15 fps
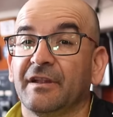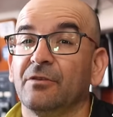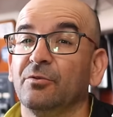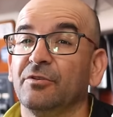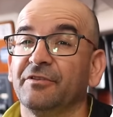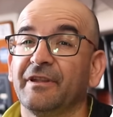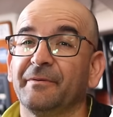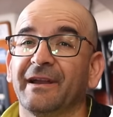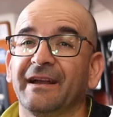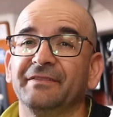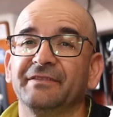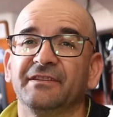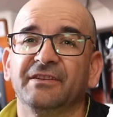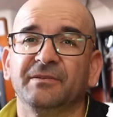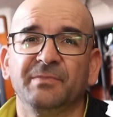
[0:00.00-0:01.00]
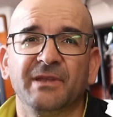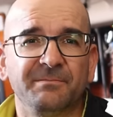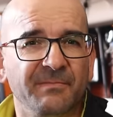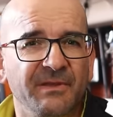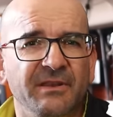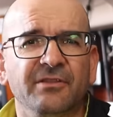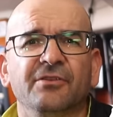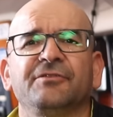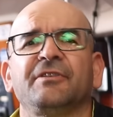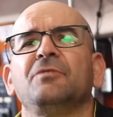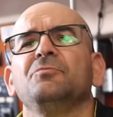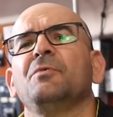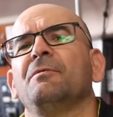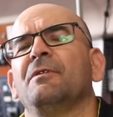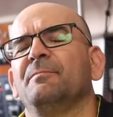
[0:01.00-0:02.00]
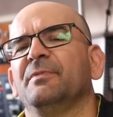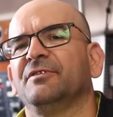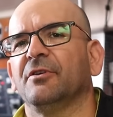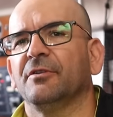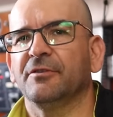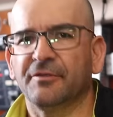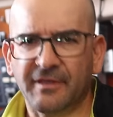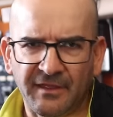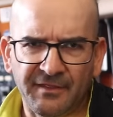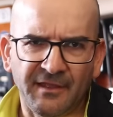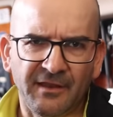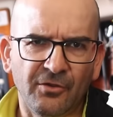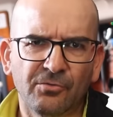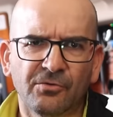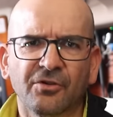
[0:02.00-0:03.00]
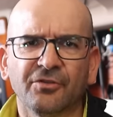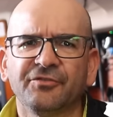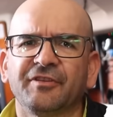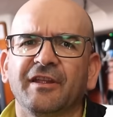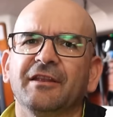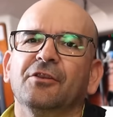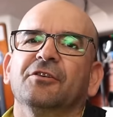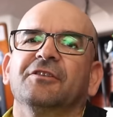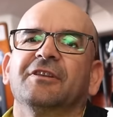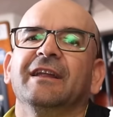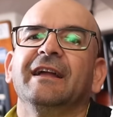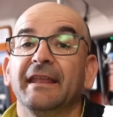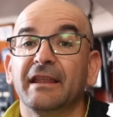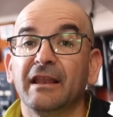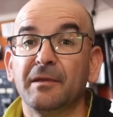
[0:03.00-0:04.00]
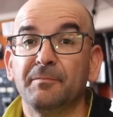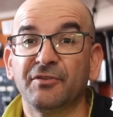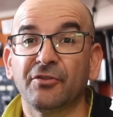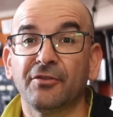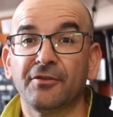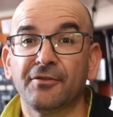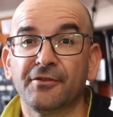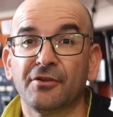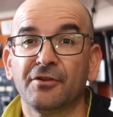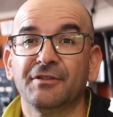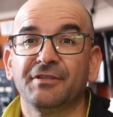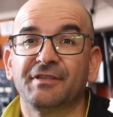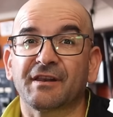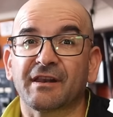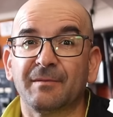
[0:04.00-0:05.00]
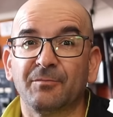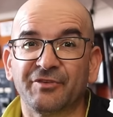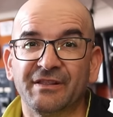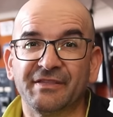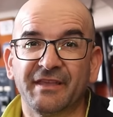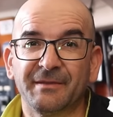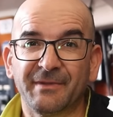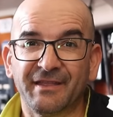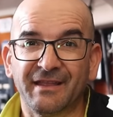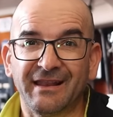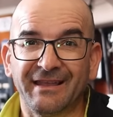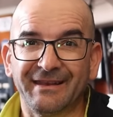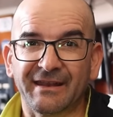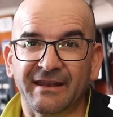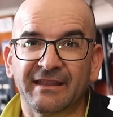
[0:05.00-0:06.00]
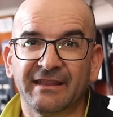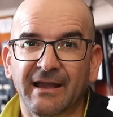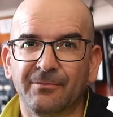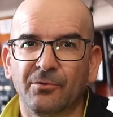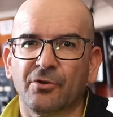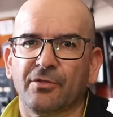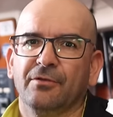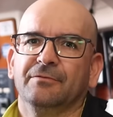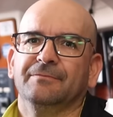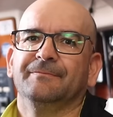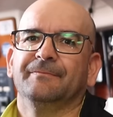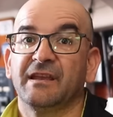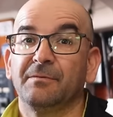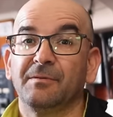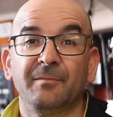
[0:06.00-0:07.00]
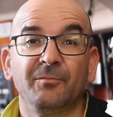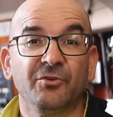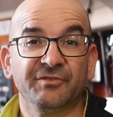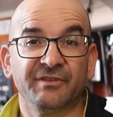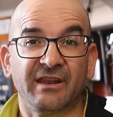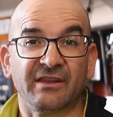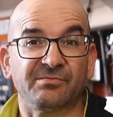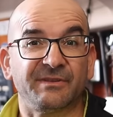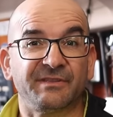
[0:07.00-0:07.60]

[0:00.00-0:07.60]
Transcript: Saludos navegantes y bienvenidos a un nuevo episodio de The Low Cost Sailor. En el episodio de hoy cerramos el tema de la energía a bordo. Ya hablamos de las